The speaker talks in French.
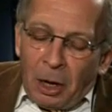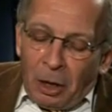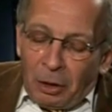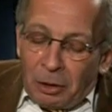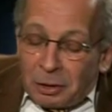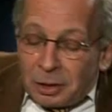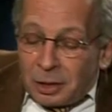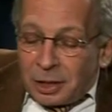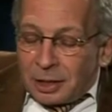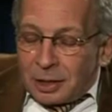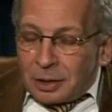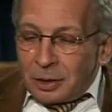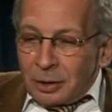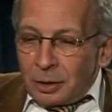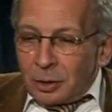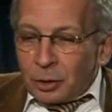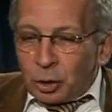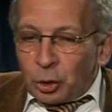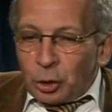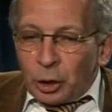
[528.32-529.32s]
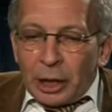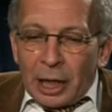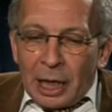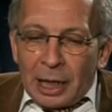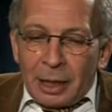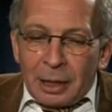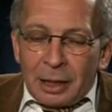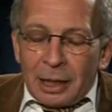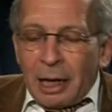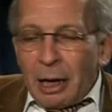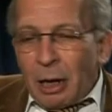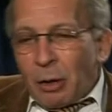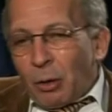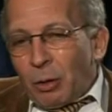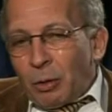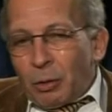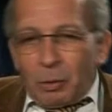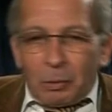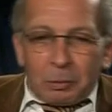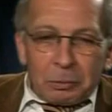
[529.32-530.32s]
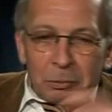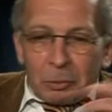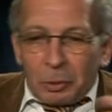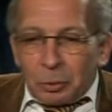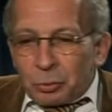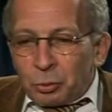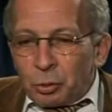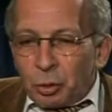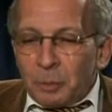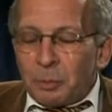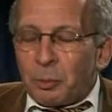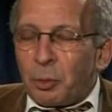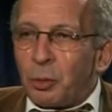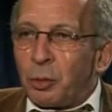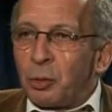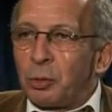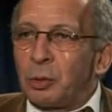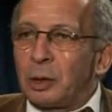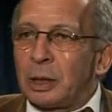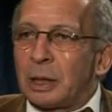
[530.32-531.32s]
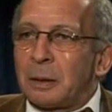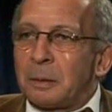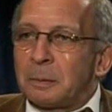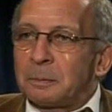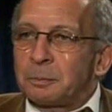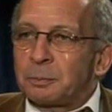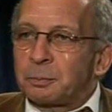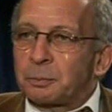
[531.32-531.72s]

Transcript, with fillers: Hans, ah, qui est alors, en deux mots, euh,